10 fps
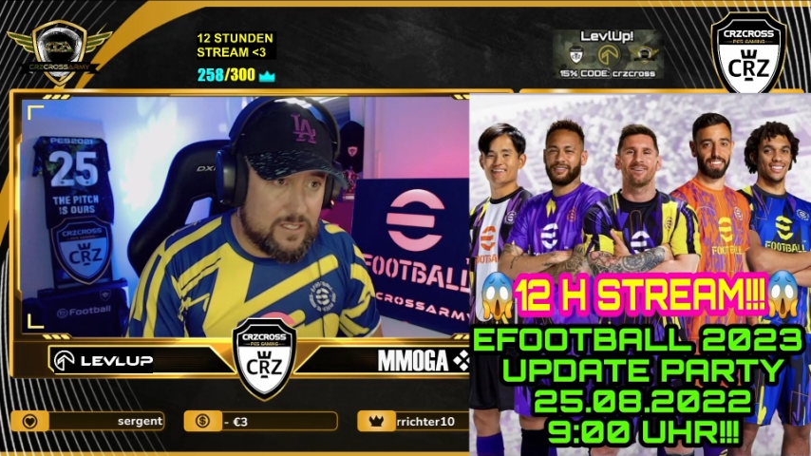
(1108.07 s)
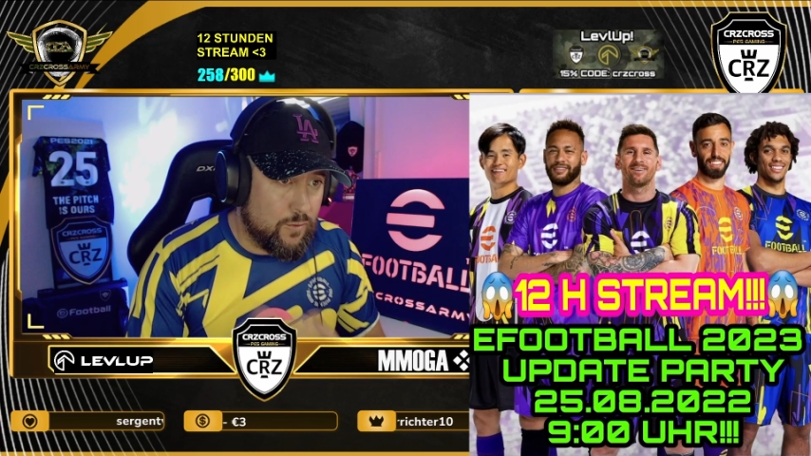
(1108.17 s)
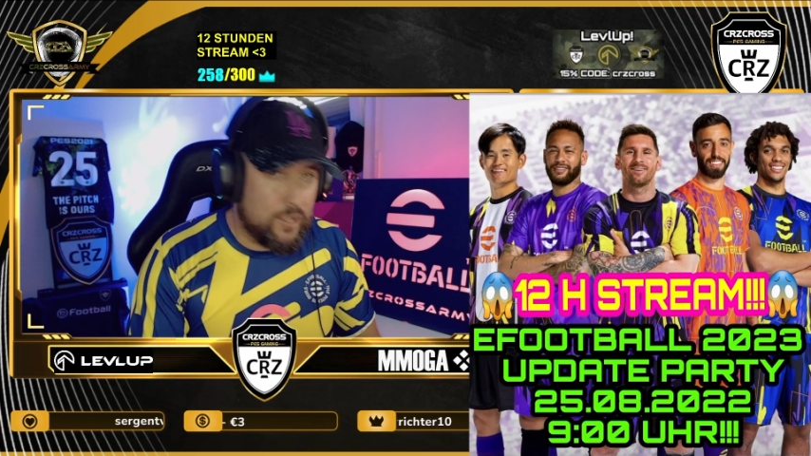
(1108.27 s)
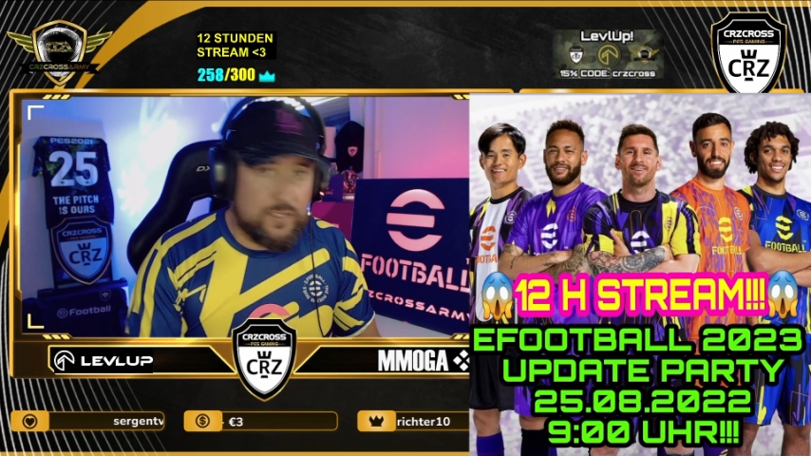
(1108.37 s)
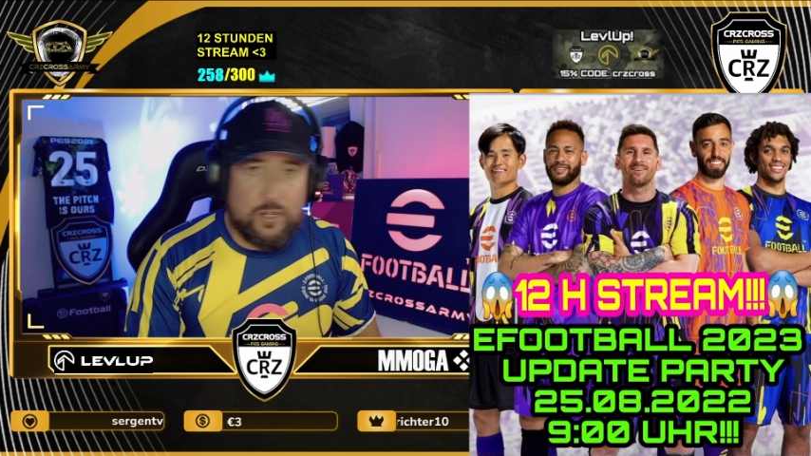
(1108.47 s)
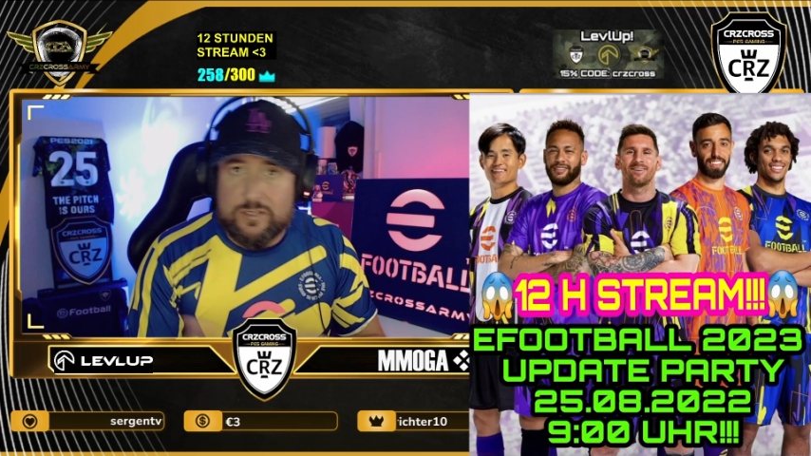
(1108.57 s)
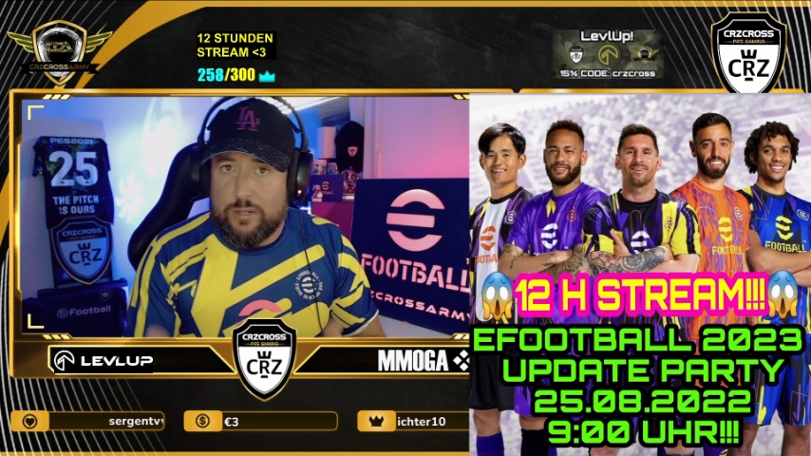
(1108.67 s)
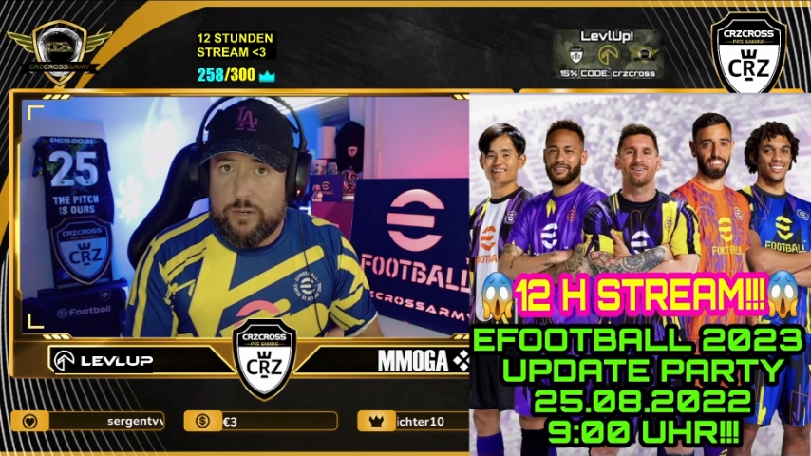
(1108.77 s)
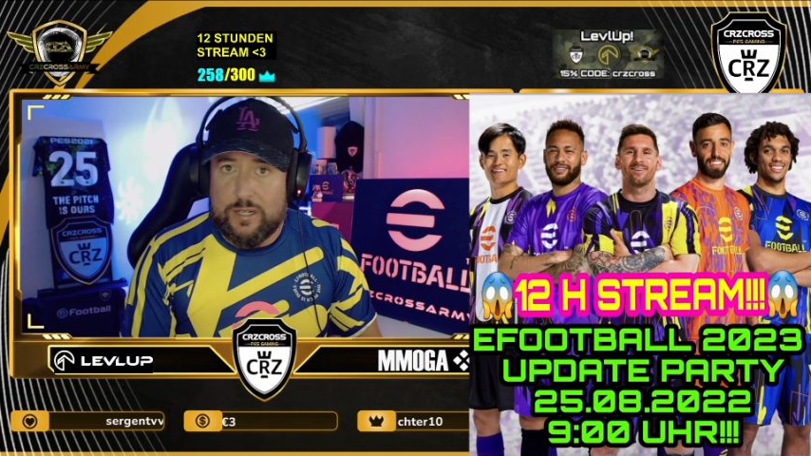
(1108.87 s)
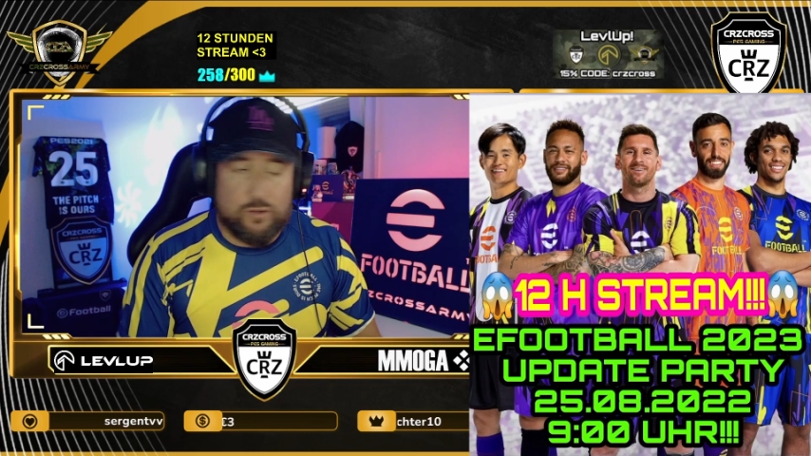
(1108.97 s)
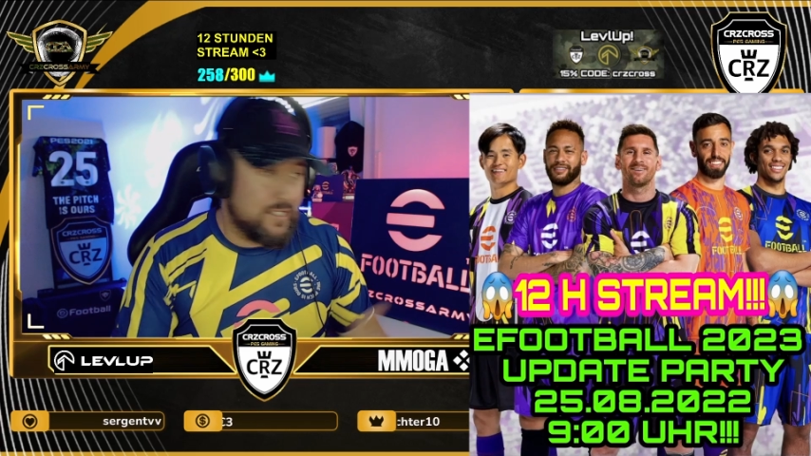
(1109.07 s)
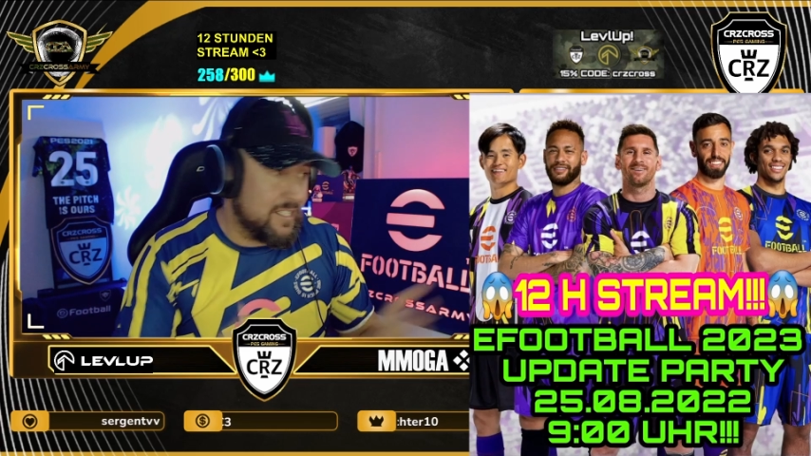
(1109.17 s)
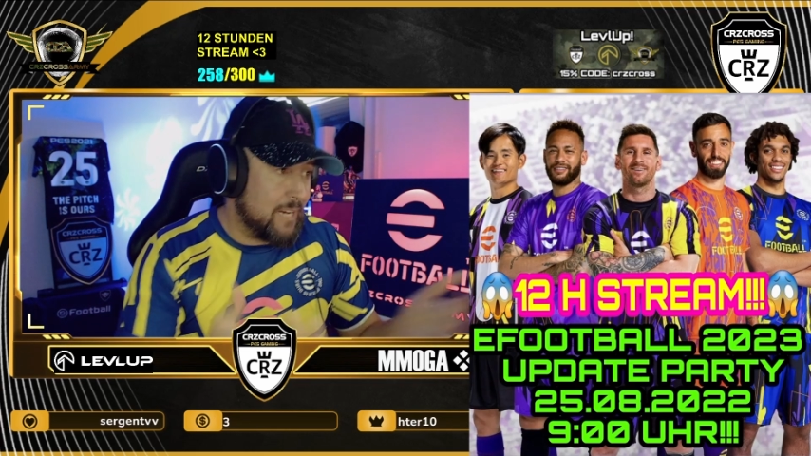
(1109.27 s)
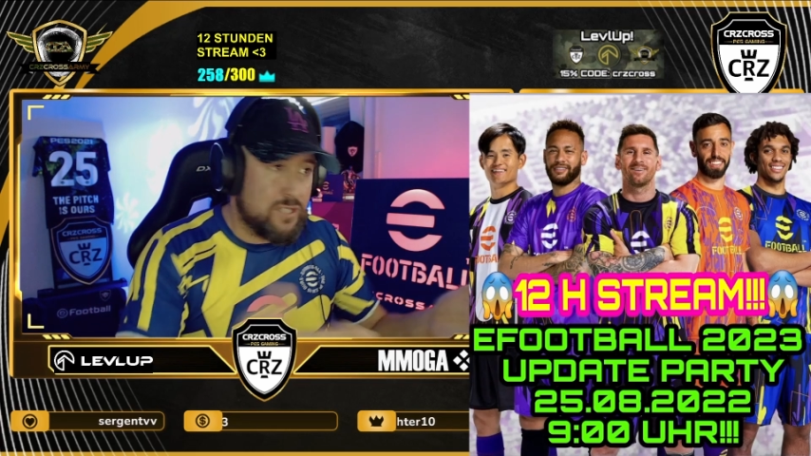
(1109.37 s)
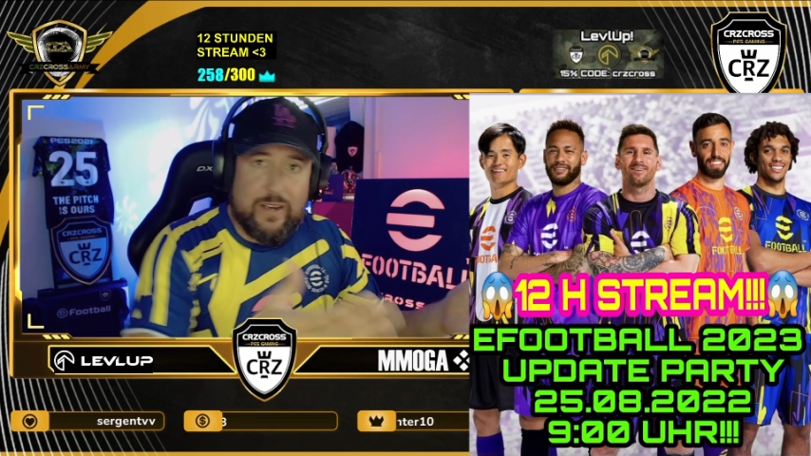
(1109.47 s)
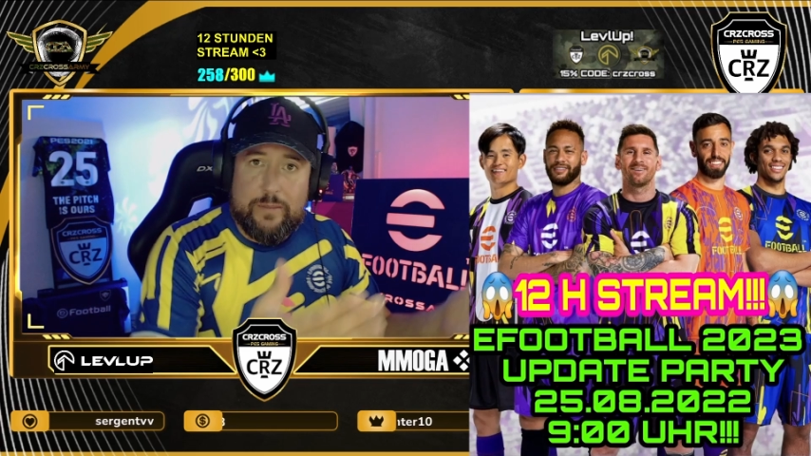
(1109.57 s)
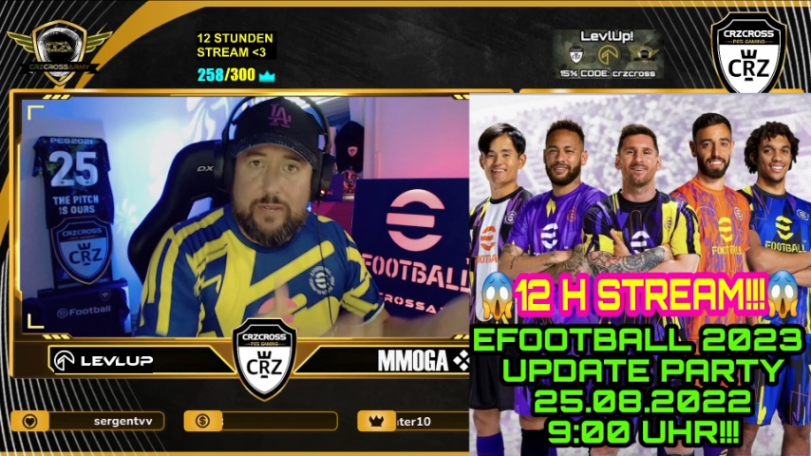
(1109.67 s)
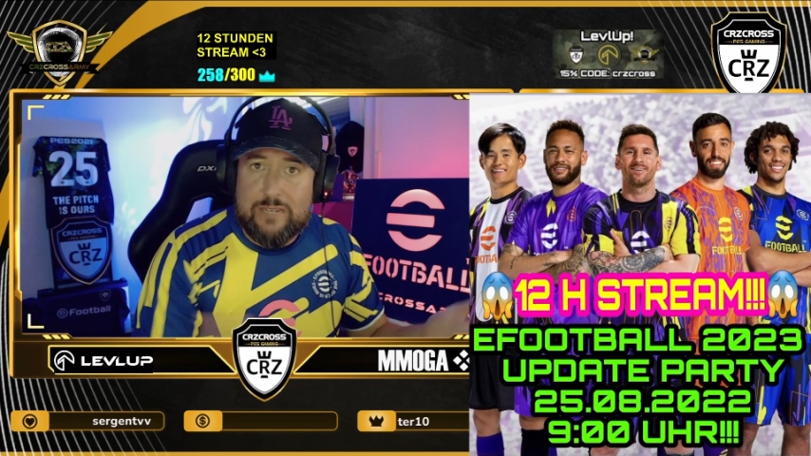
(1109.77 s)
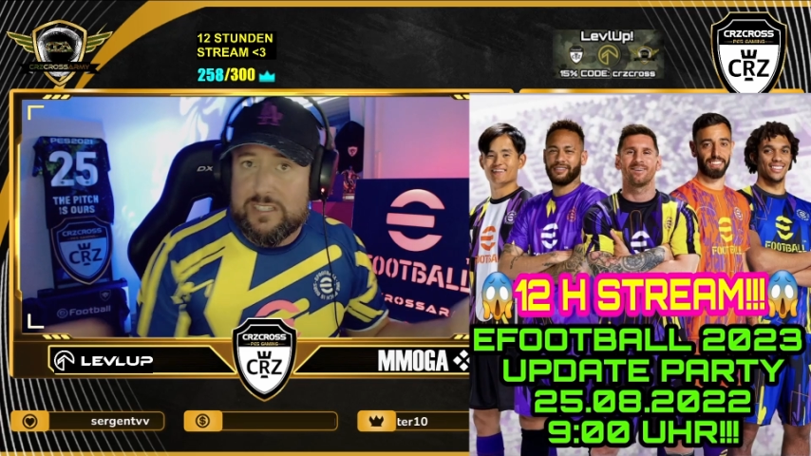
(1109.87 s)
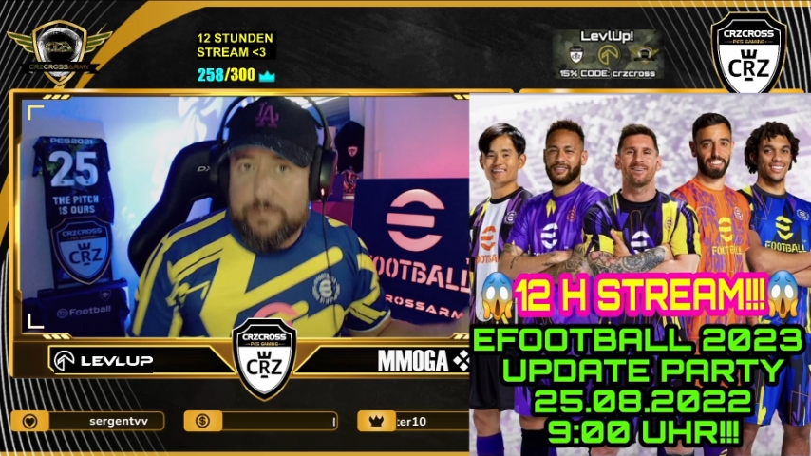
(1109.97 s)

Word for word: 200.000, 300.000. Ich habe 2 Mille.